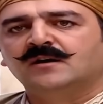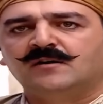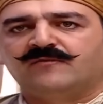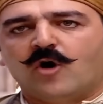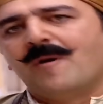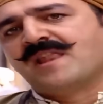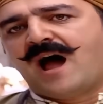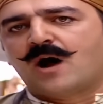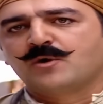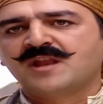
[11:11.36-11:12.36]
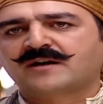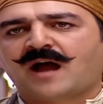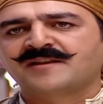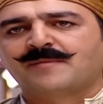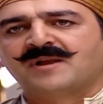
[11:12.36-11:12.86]
فوق ما نحاوينك
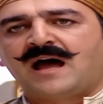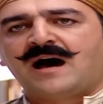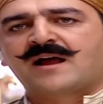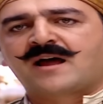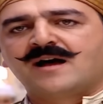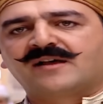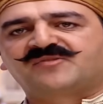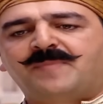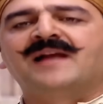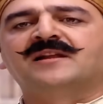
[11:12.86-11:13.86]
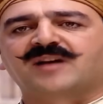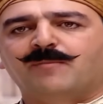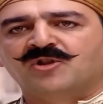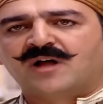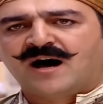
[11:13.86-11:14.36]
عنا بالحاره يا زباله
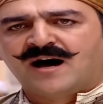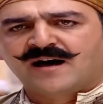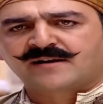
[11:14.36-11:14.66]
ابو النار